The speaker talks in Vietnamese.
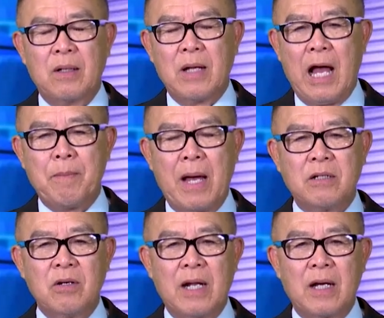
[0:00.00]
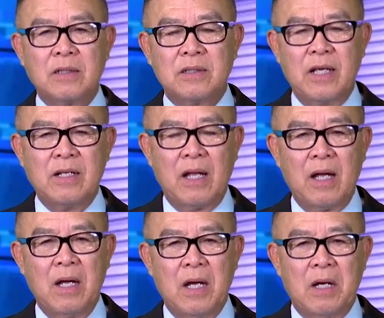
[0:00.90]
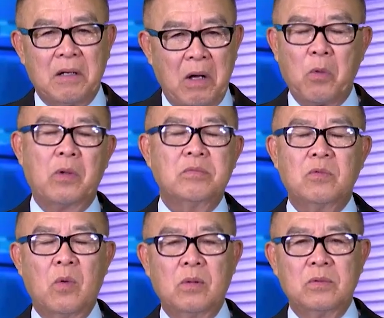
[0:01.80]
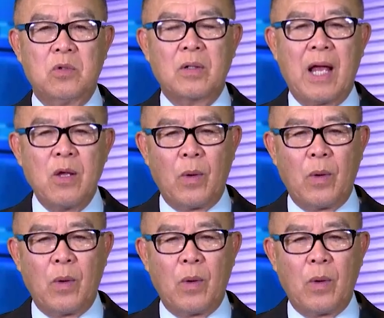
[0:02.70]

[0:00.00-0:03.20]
Hamas đưa ra cái tin là Do Thái